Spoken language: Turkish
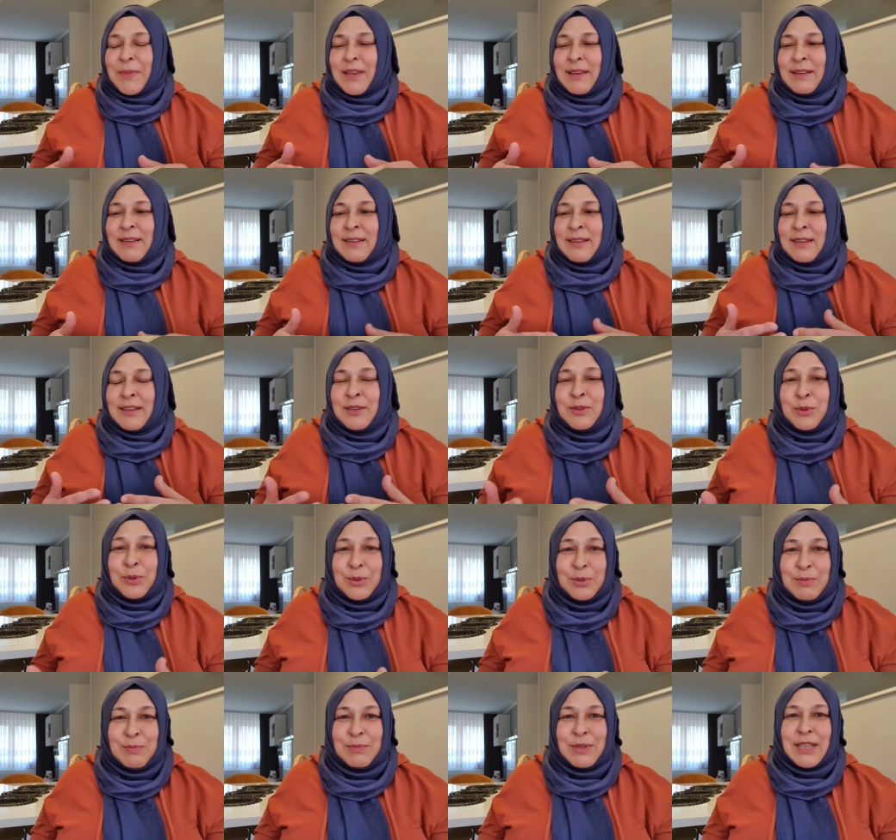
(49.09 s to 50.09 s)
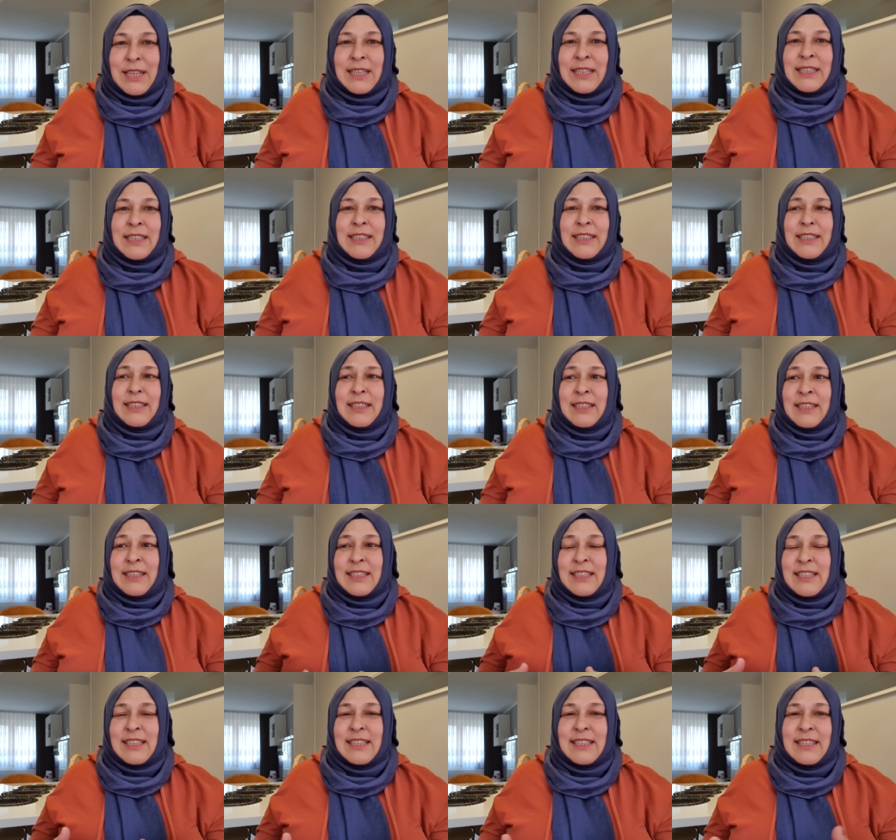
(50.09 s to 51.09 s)
E, yorum bırakın.
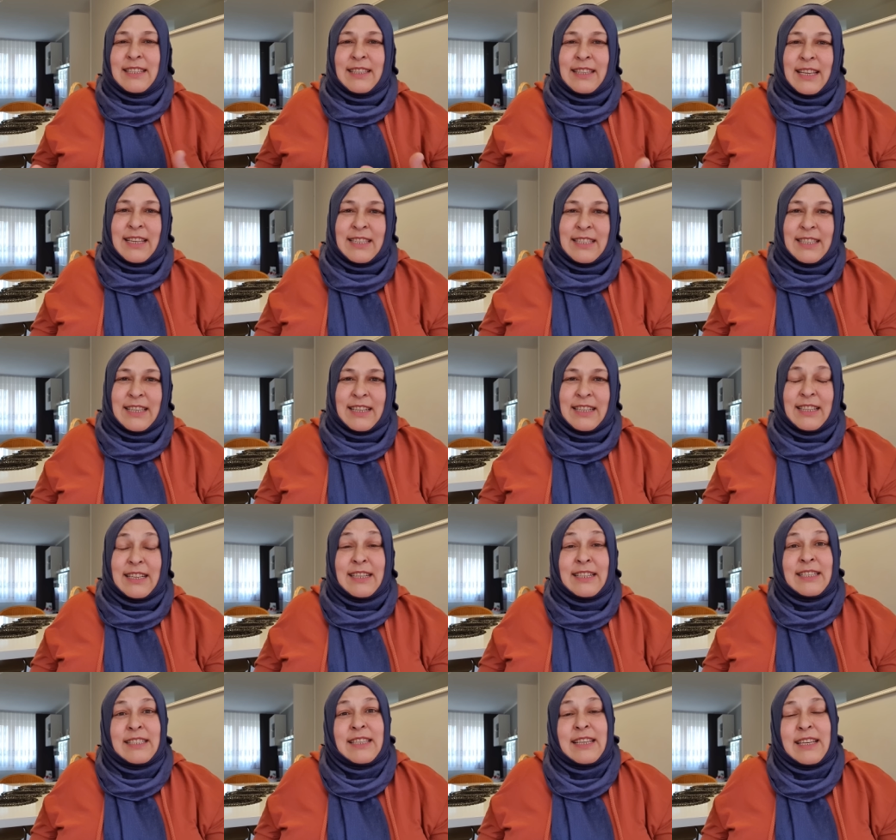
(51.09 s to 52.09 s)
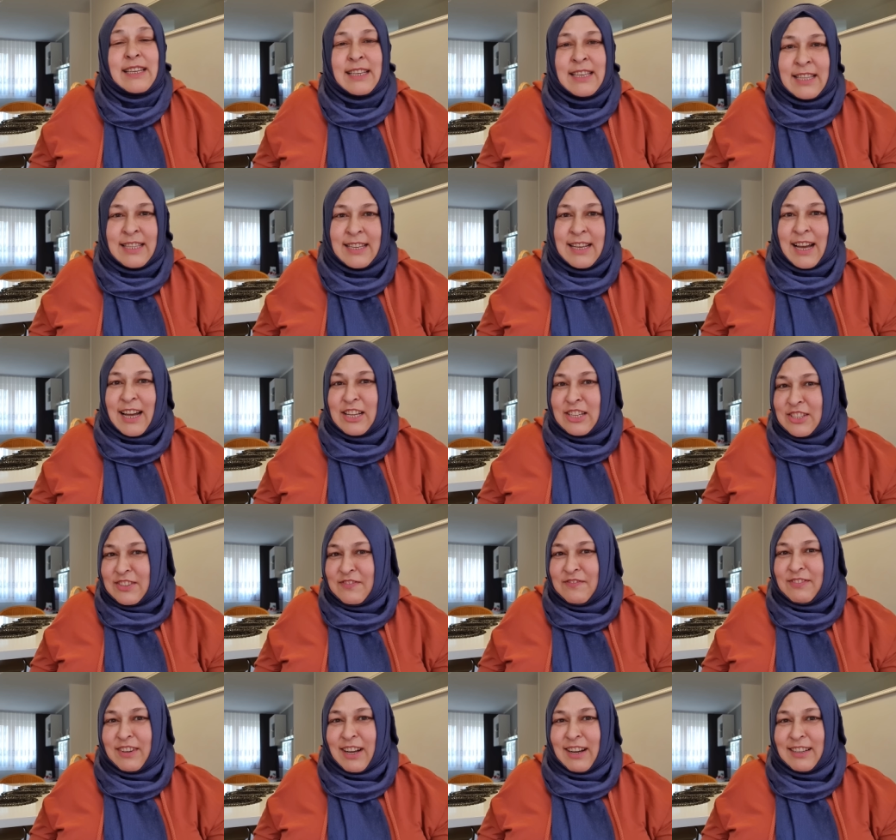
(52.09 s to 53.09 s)
Sizin desteklerinize
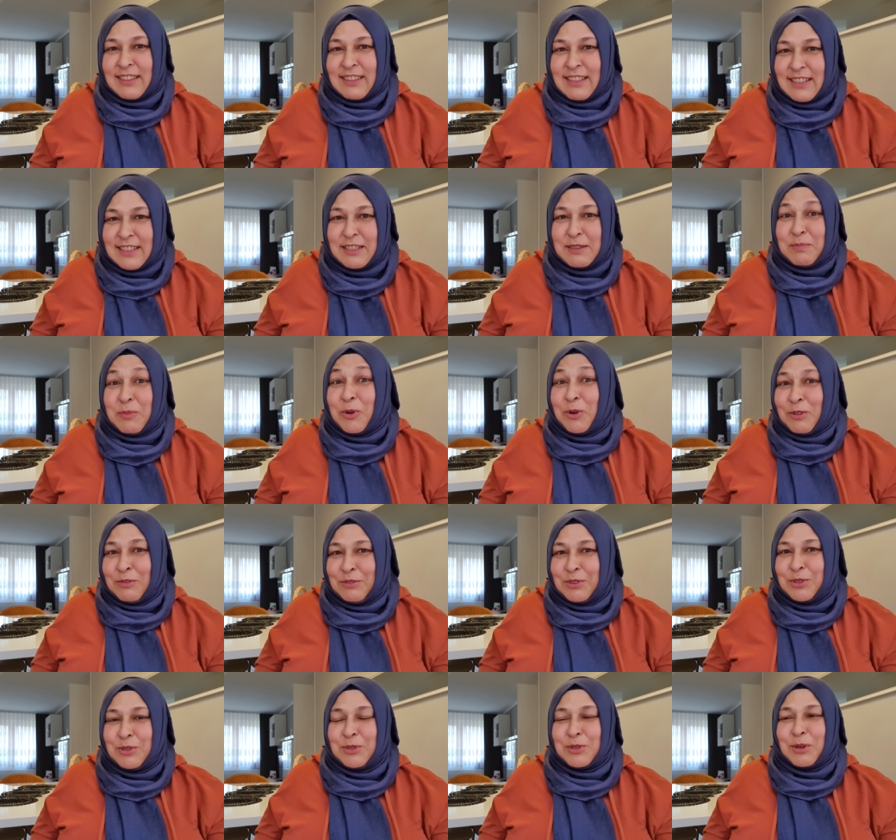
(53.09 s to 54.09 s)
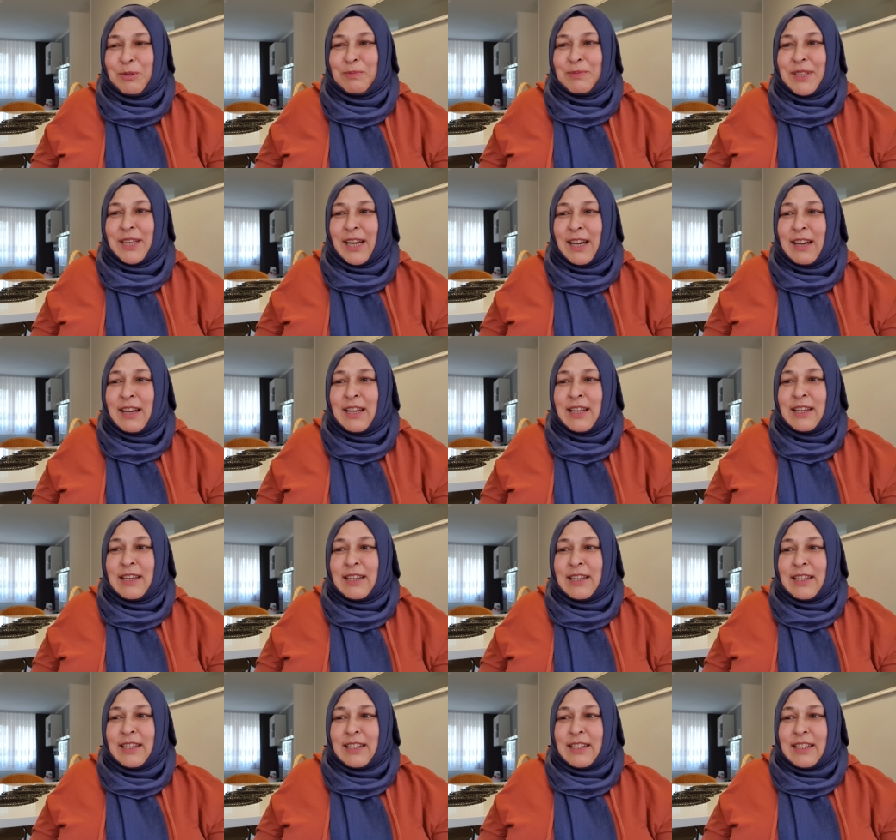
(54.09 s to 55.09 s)
ihtiyacım var dedim o videomda
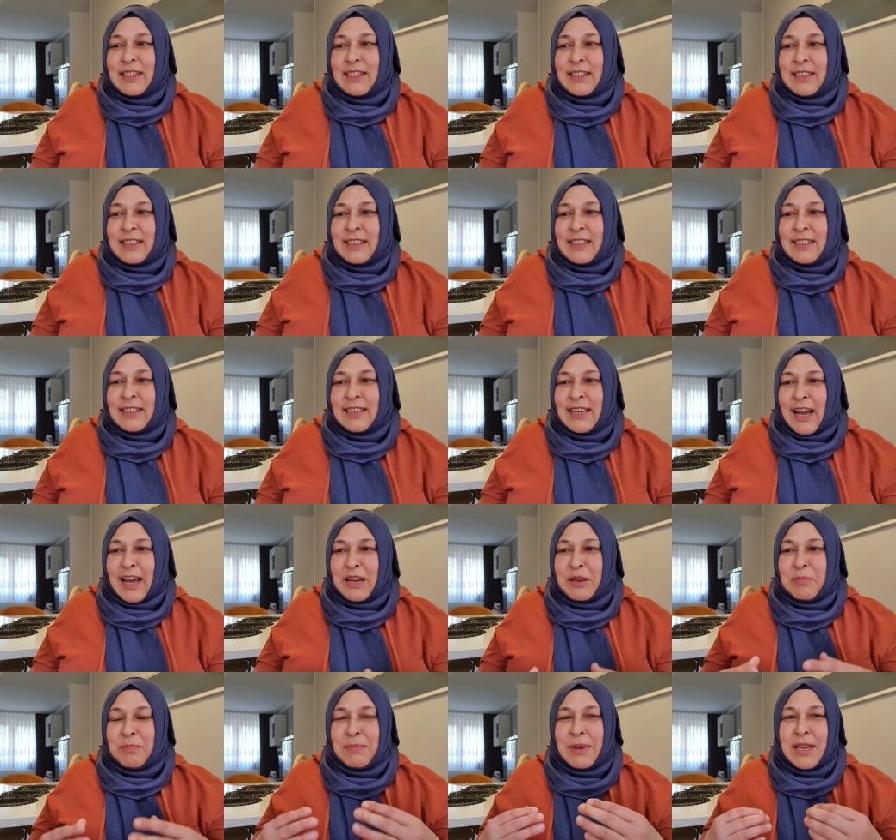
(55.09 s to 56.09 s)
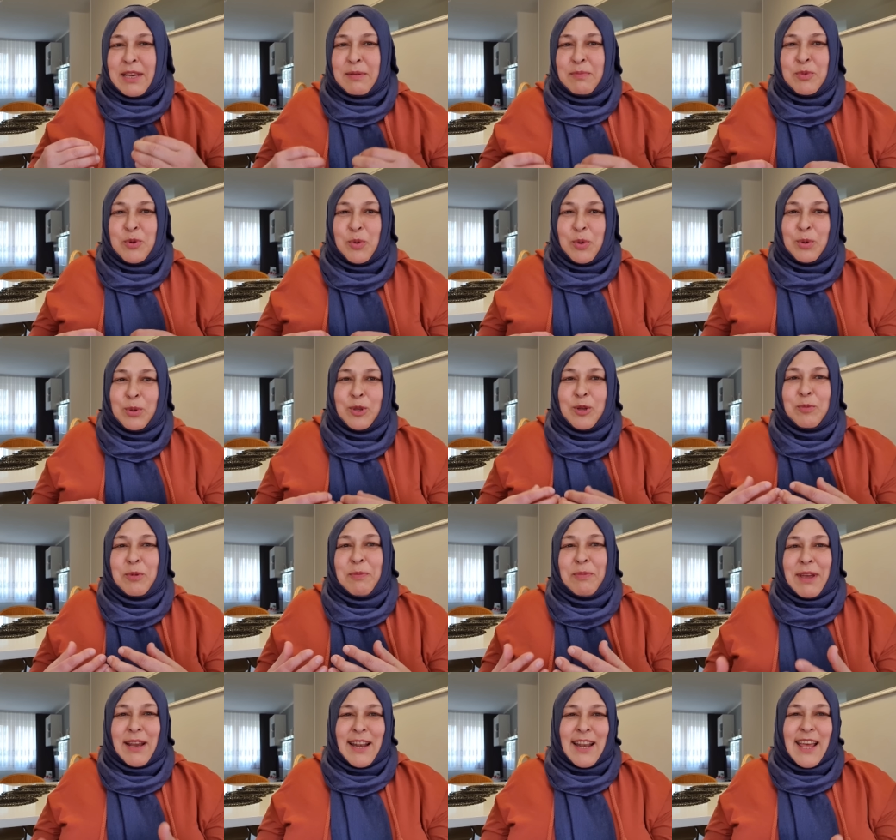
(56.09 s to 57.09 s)
e, yani benim yokluğumu
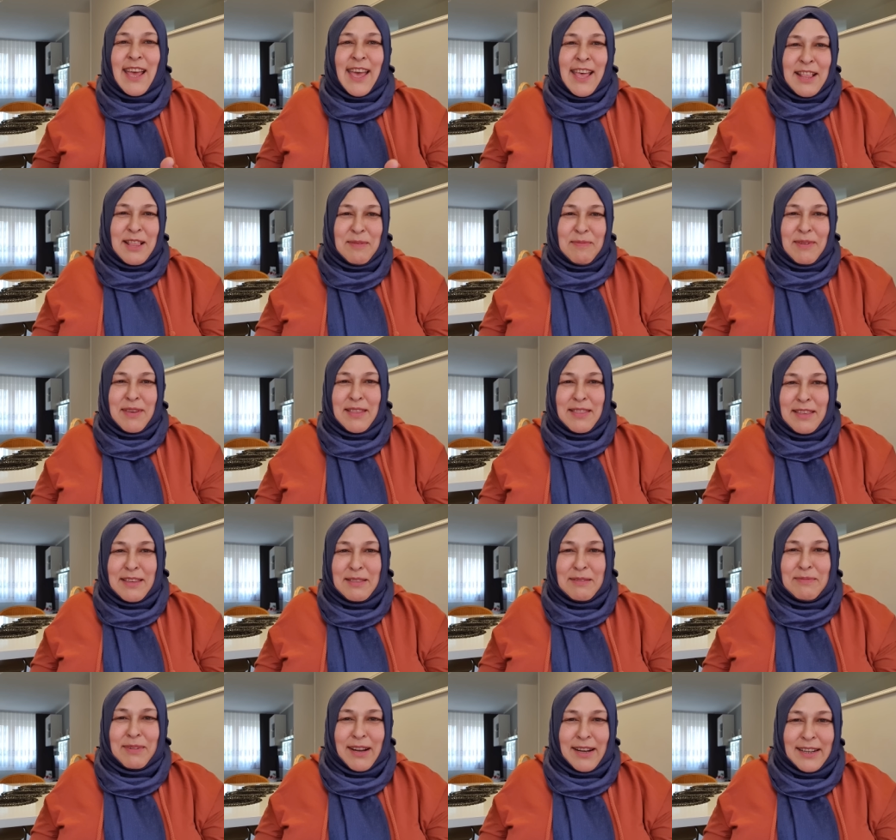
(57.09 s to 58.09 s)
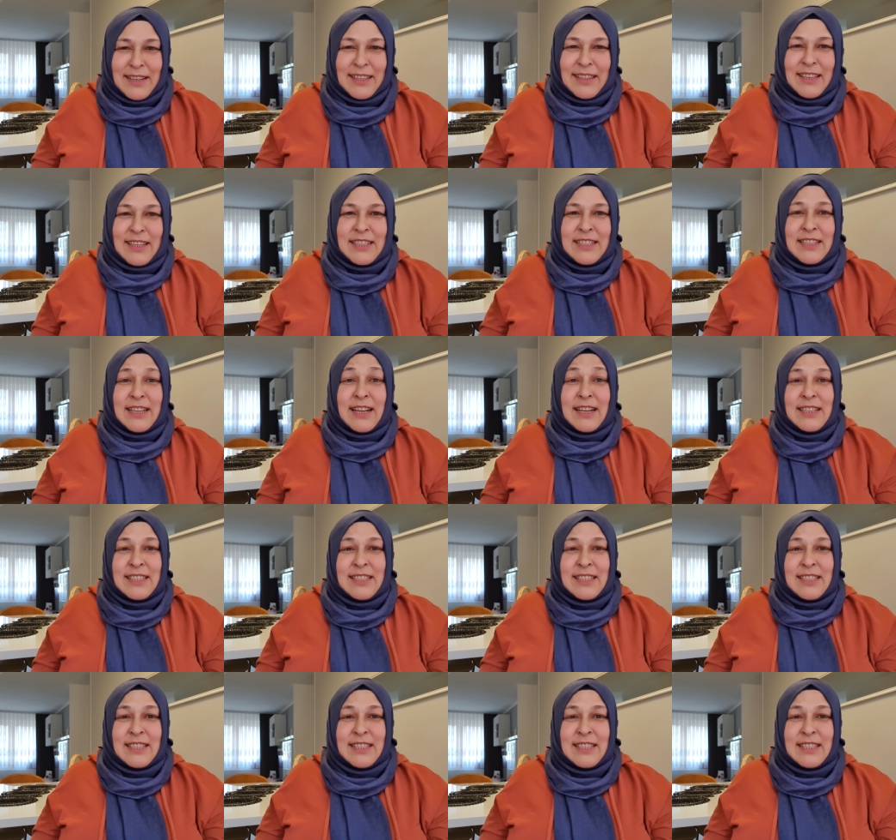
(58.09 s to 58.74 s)
belli etmeyin dedim arkadaşlar.